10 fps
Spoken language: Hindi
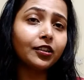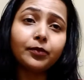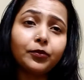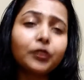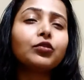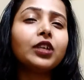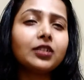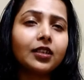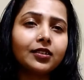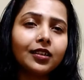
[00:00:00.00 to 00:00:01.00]
थी तब तक वो नहीं
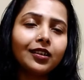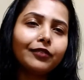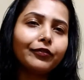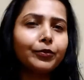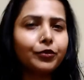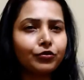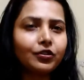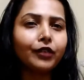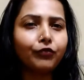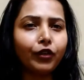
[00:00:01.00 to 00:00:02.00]
जला था लेकिन फिर मैं
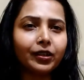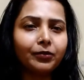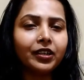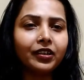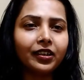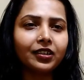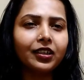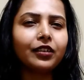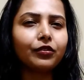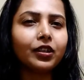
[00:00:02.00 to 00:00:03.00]
सोची नहीं 40 मिनट
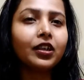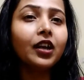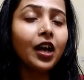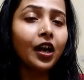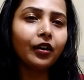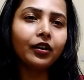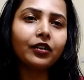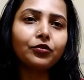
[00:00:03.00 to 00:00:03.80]
रखते हैं क्योंकि uh,